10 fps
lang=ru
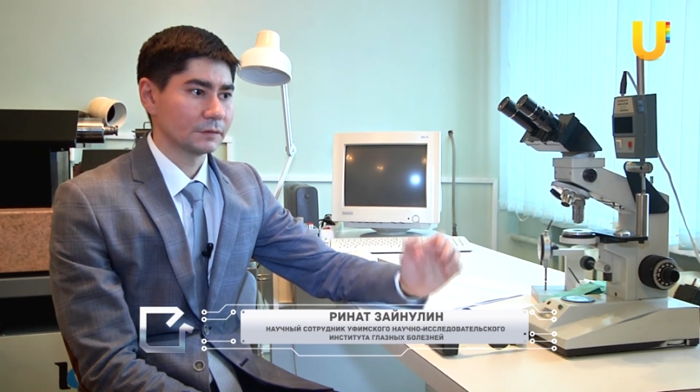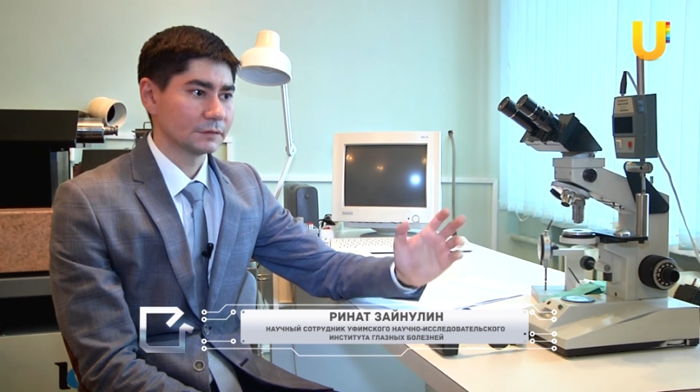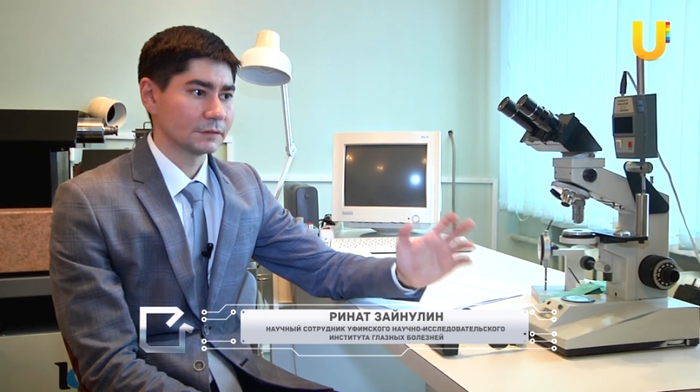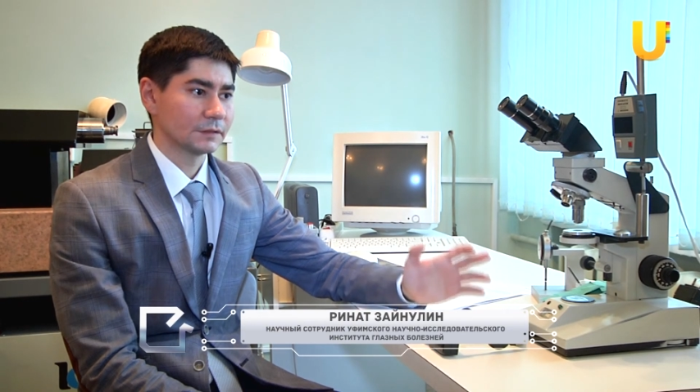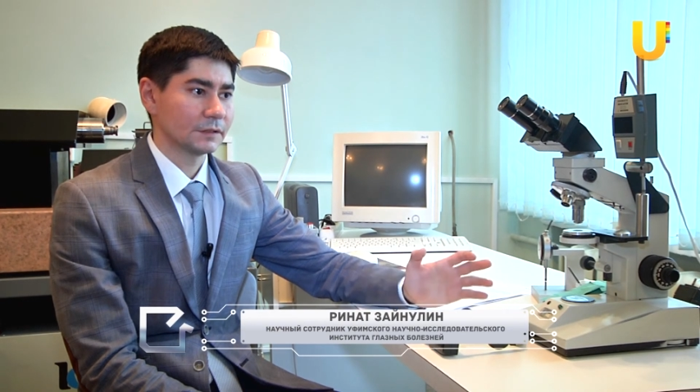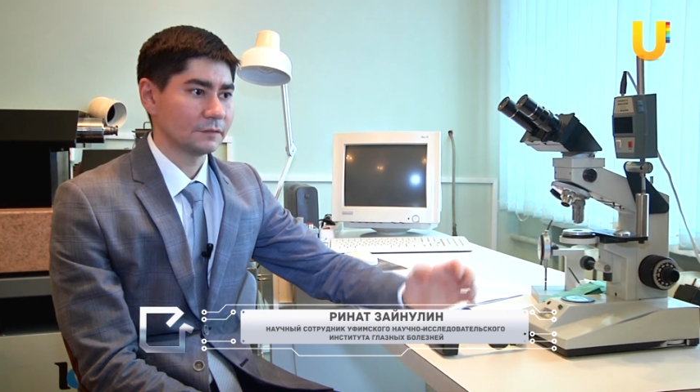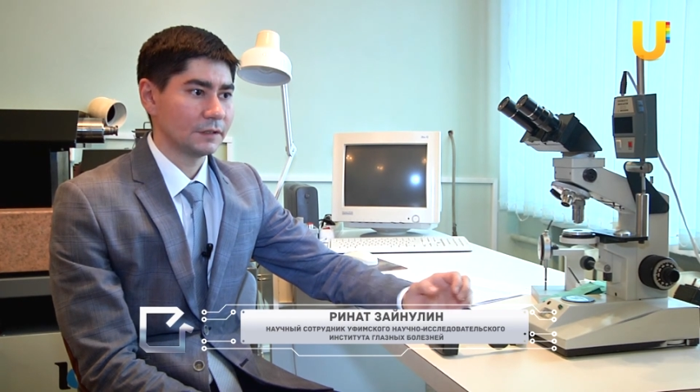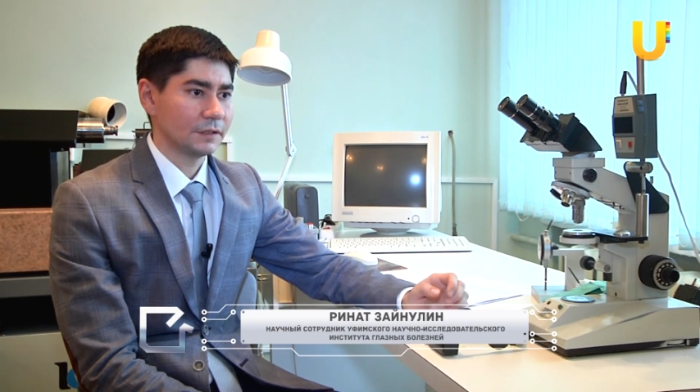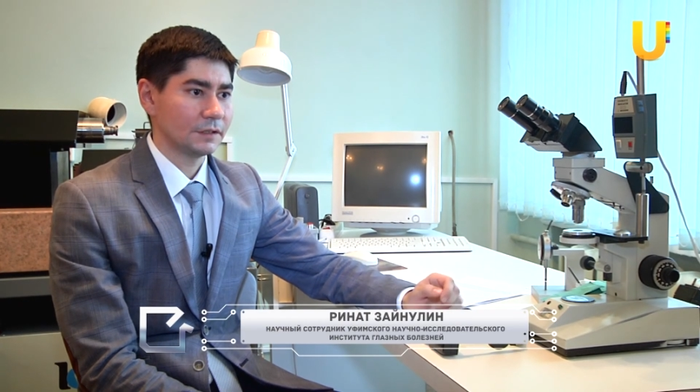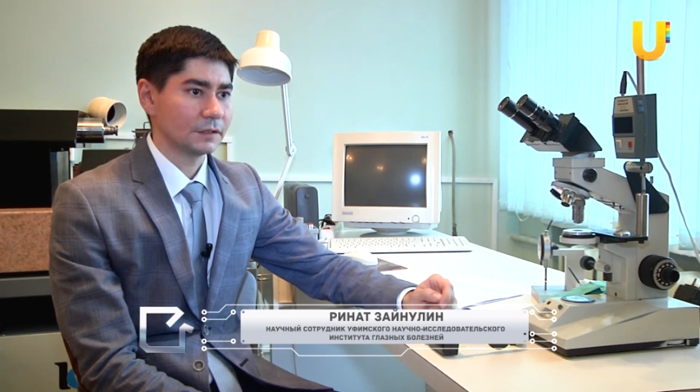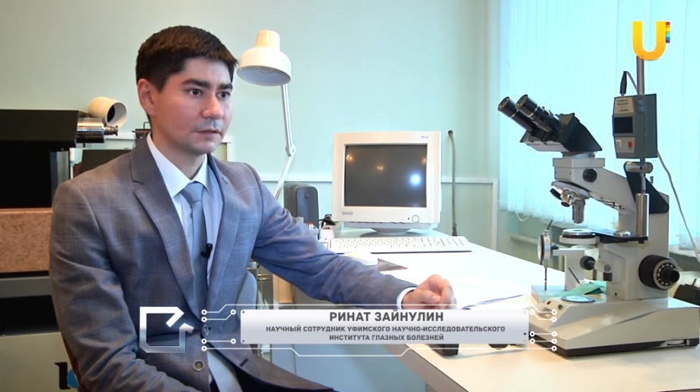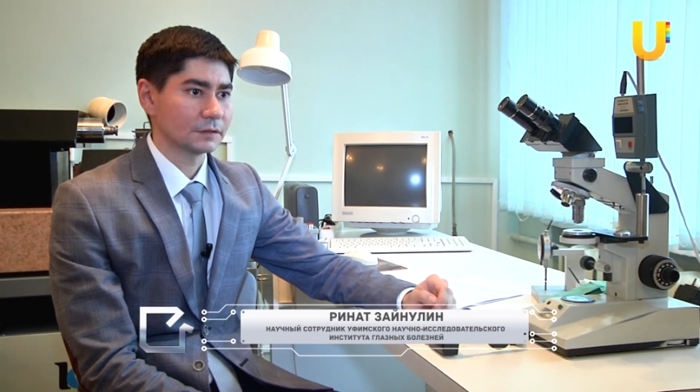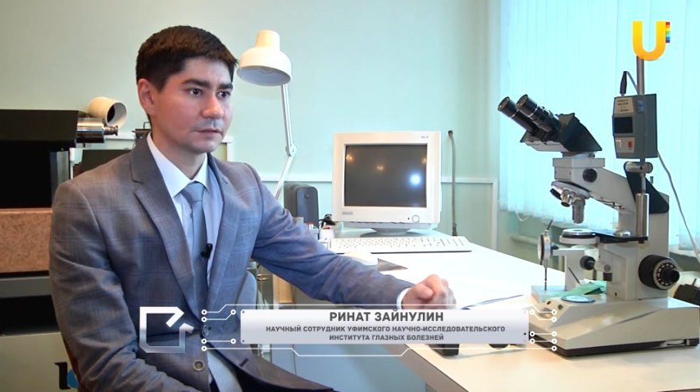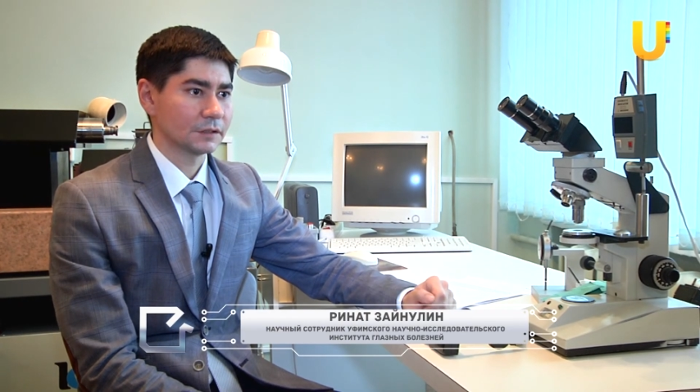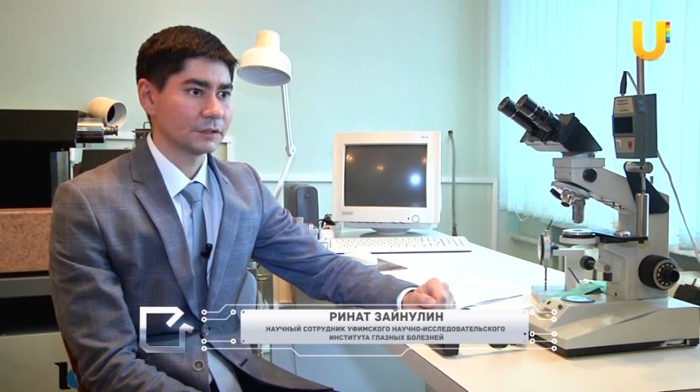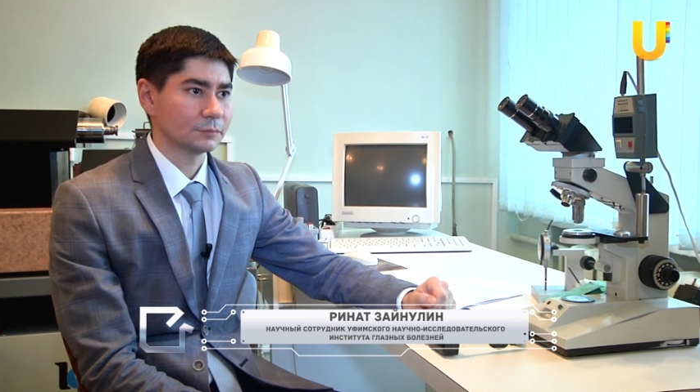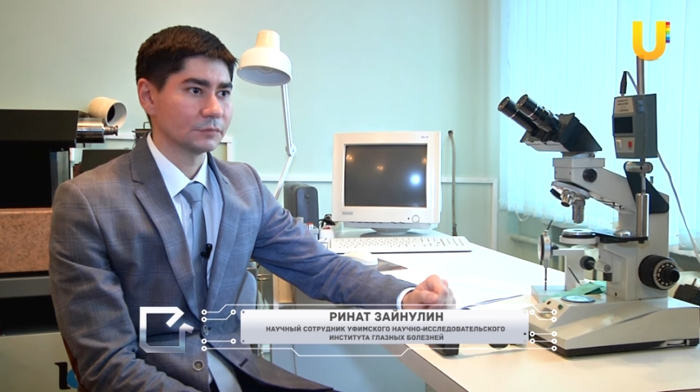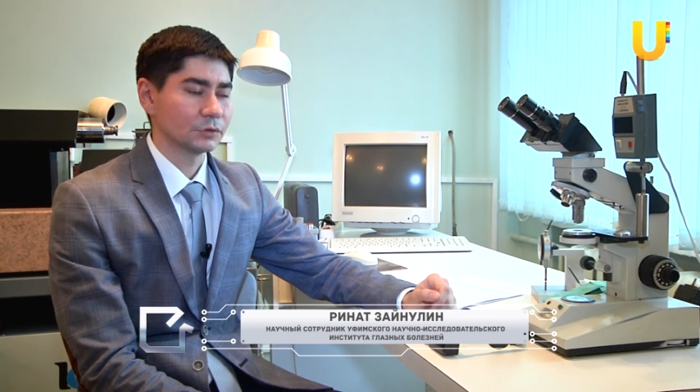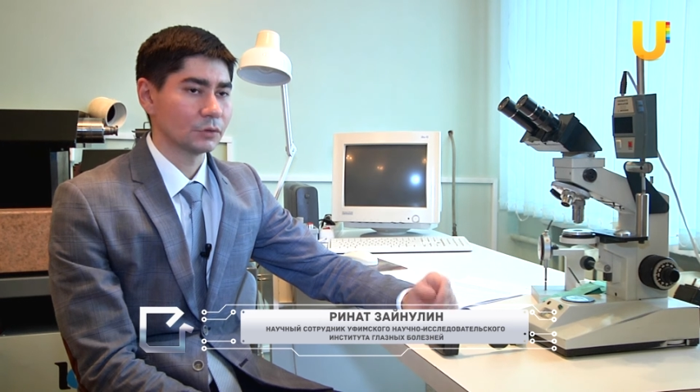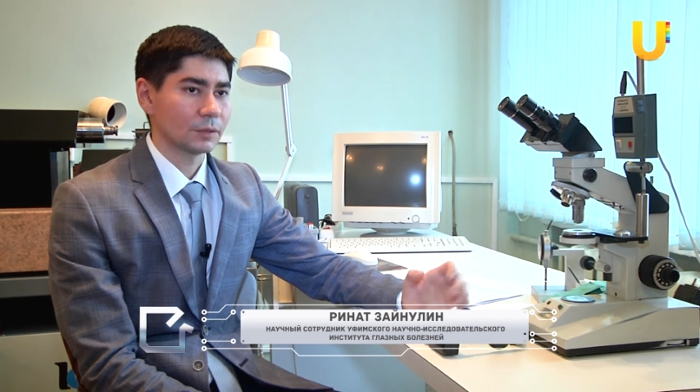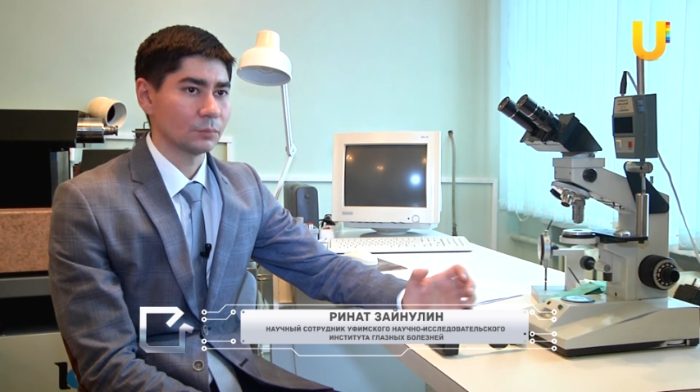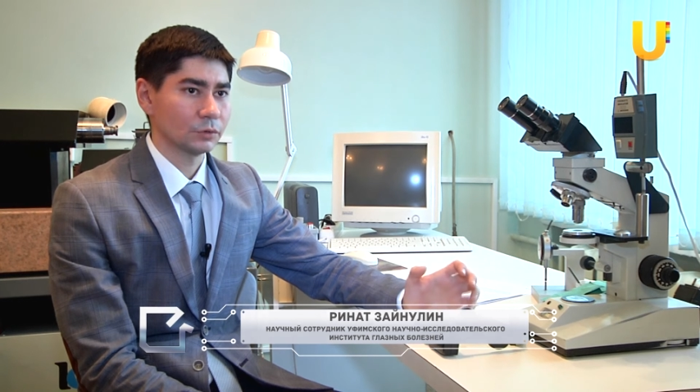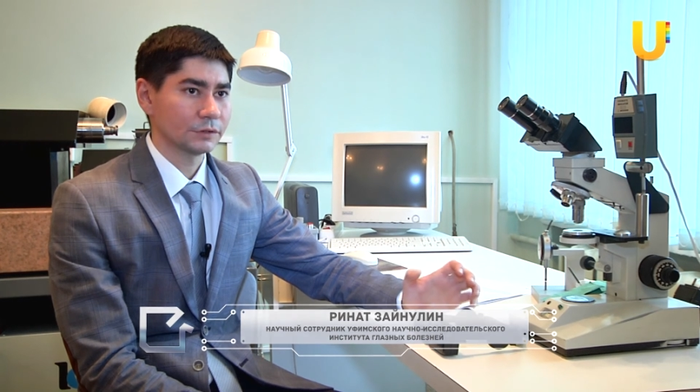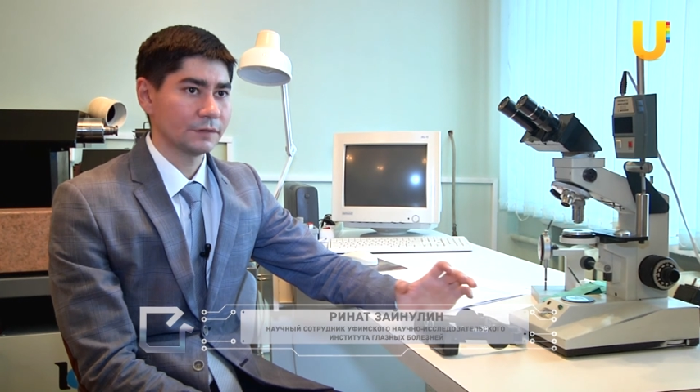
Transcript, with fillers: изготовления, так скажем, доработки,